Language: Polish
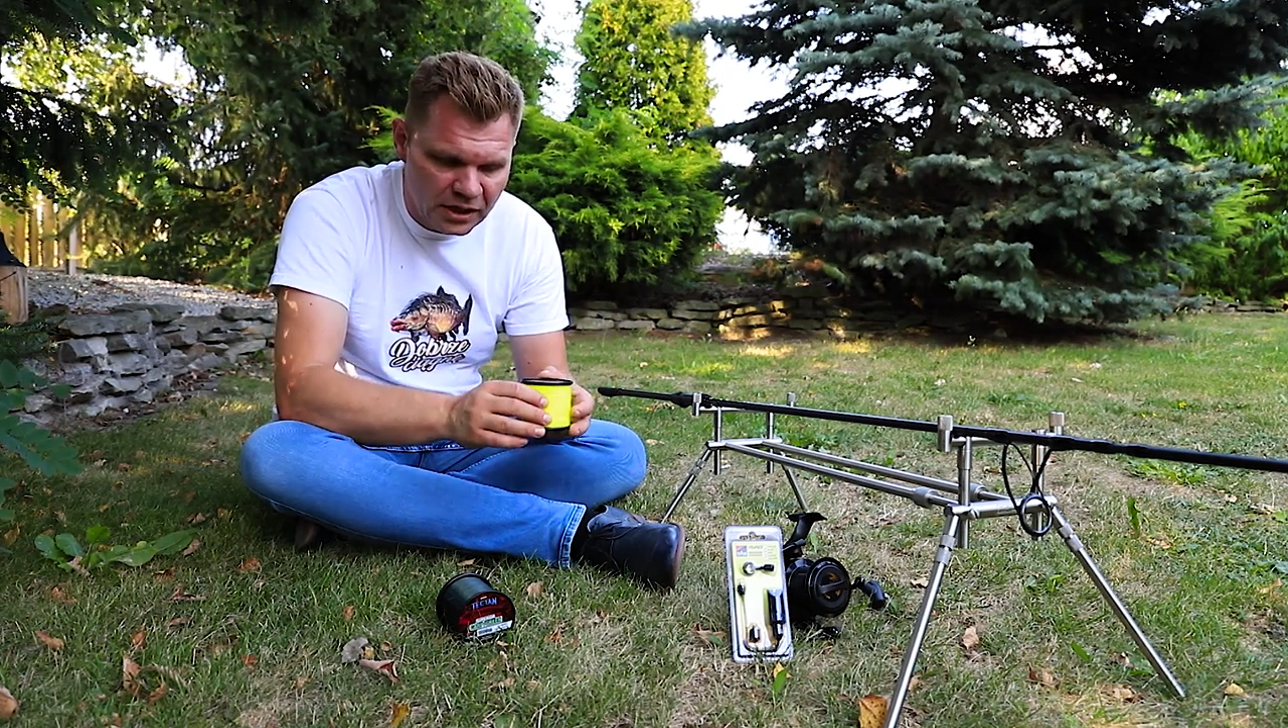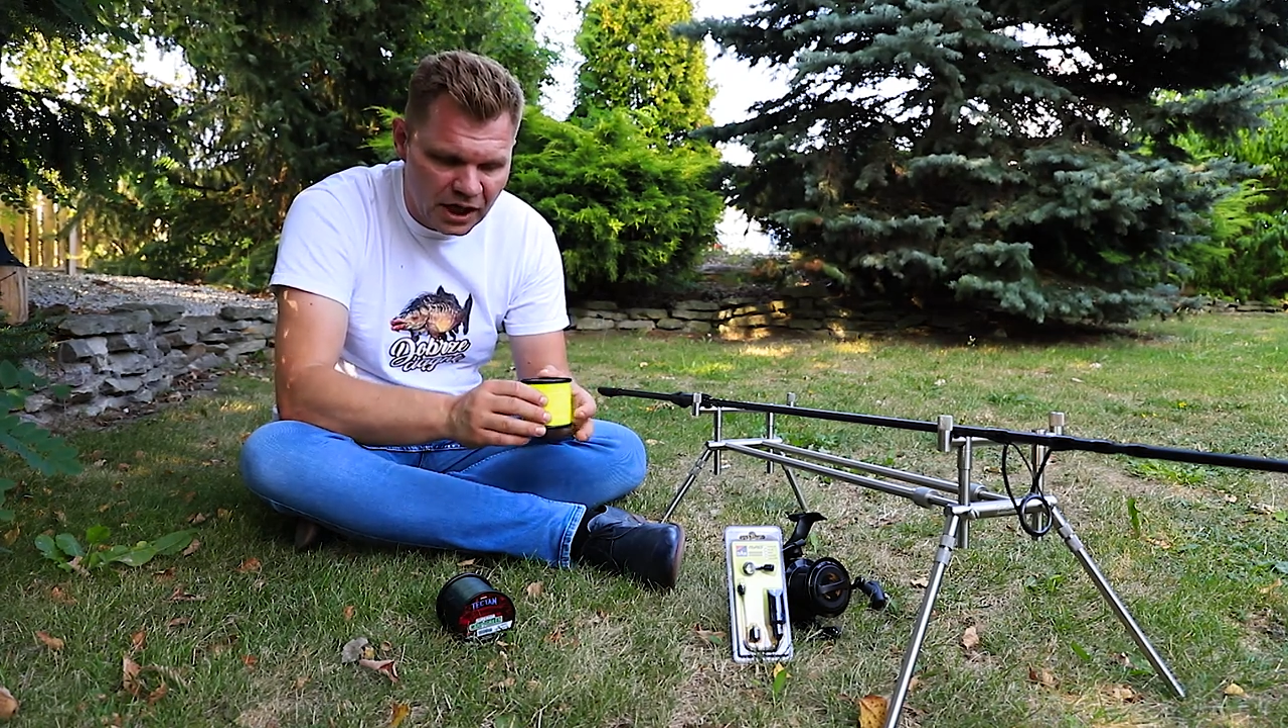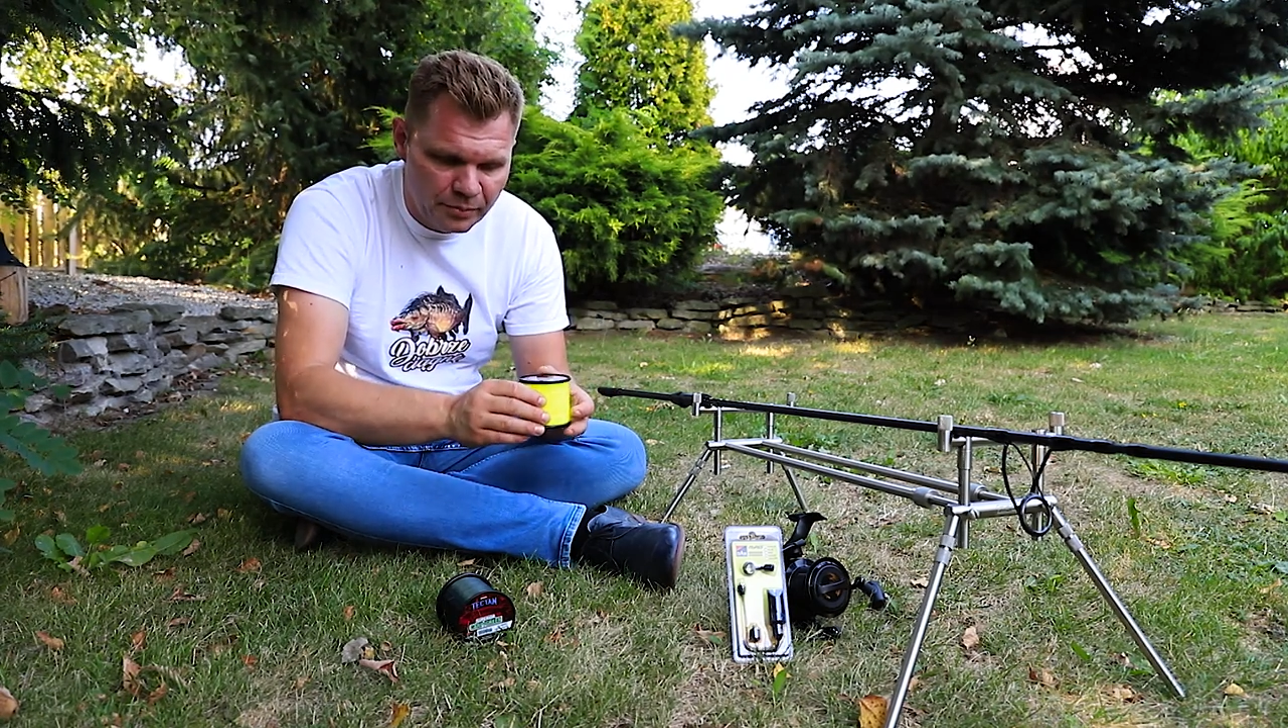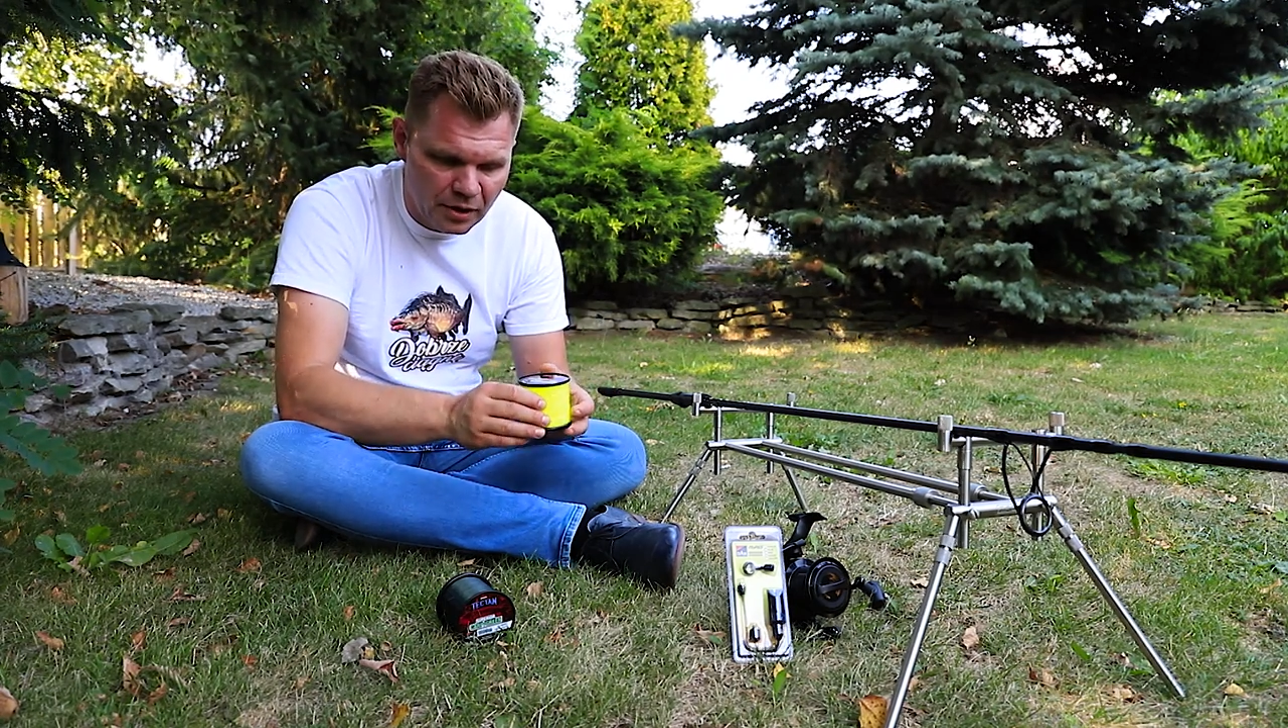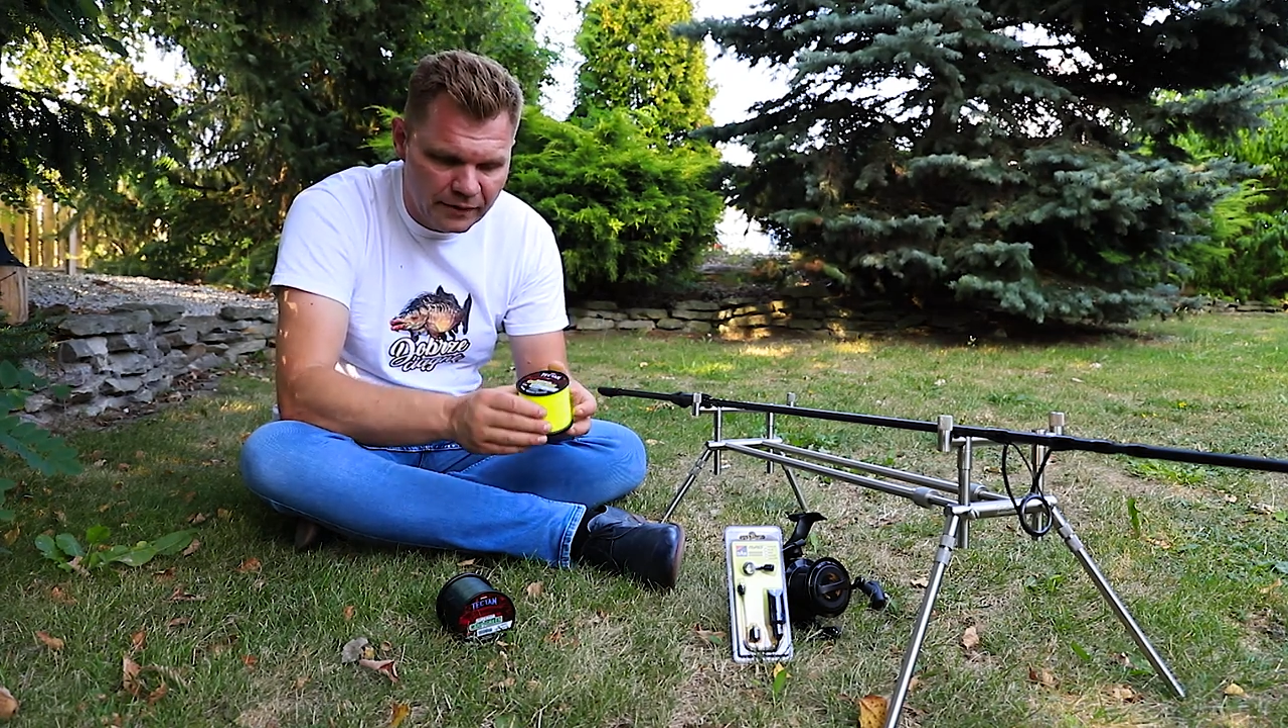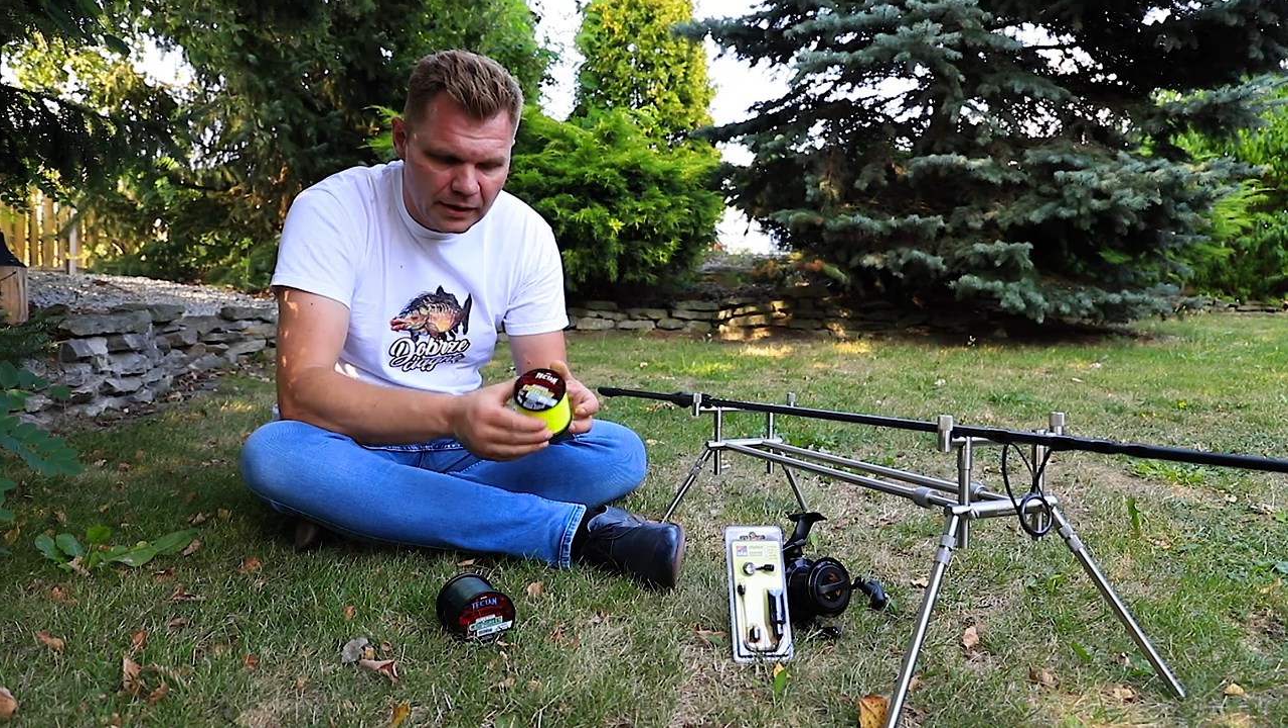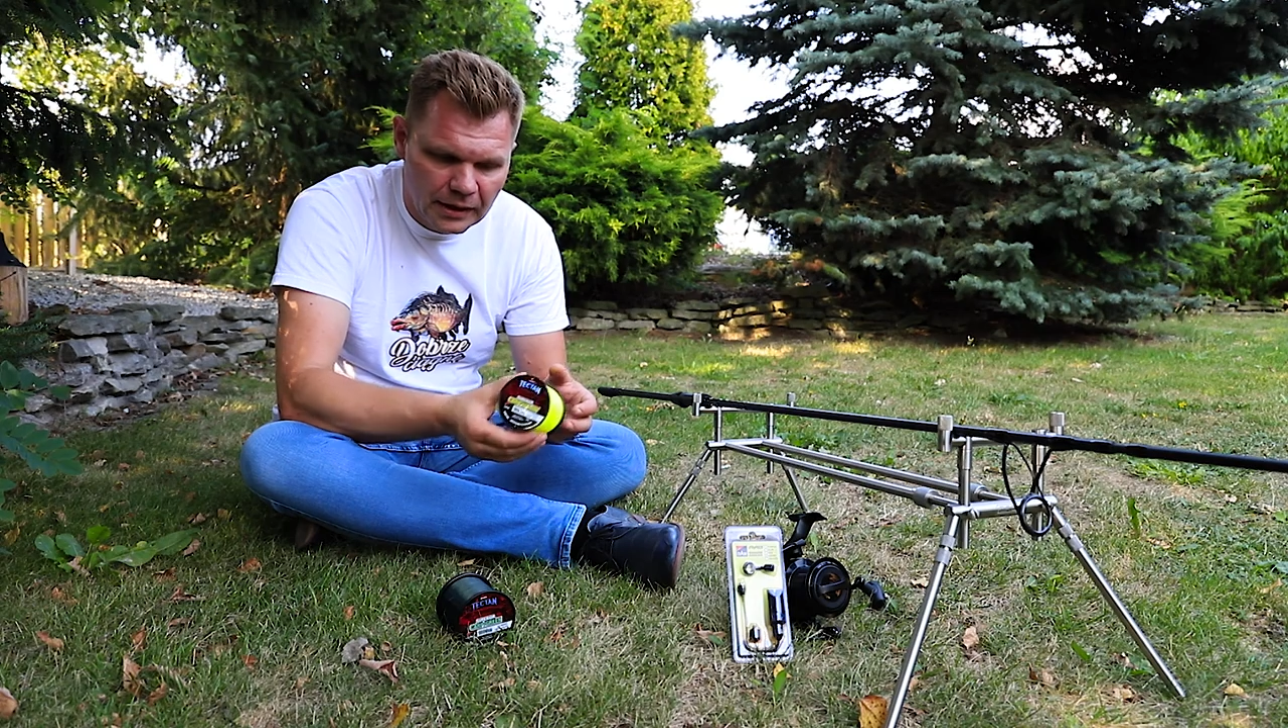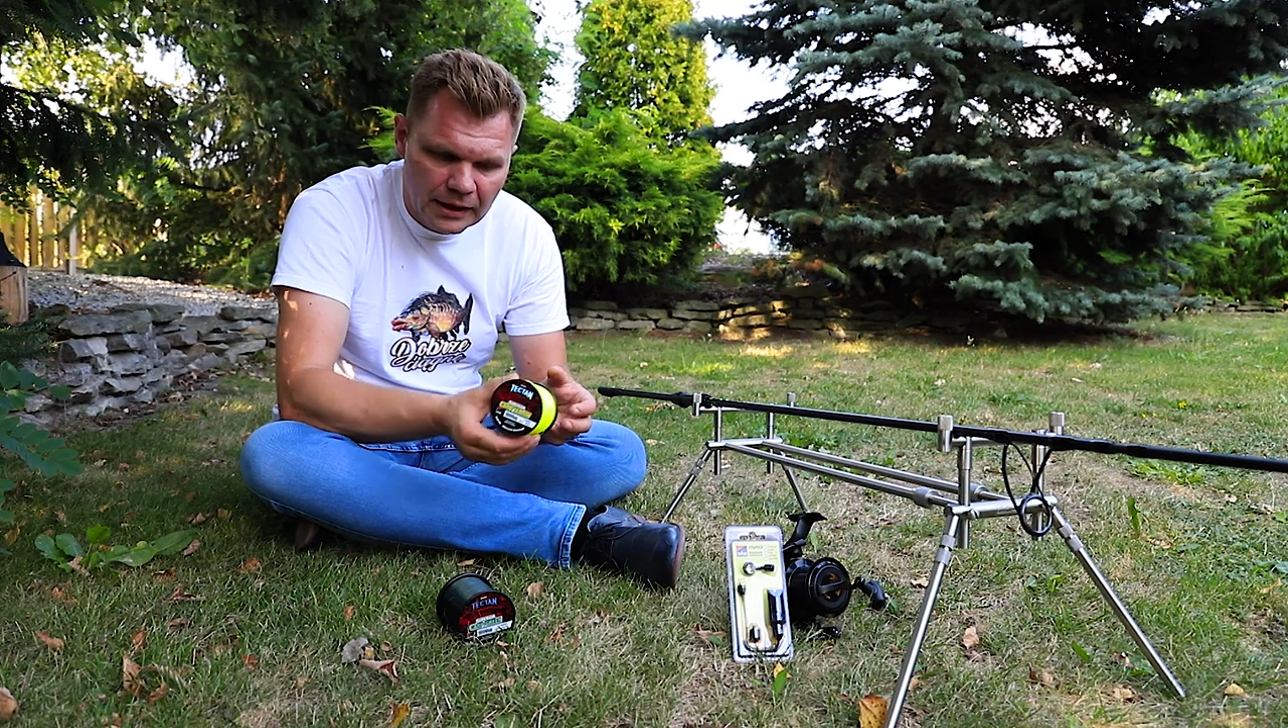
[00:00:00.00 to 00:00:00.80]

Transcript: karpiowe.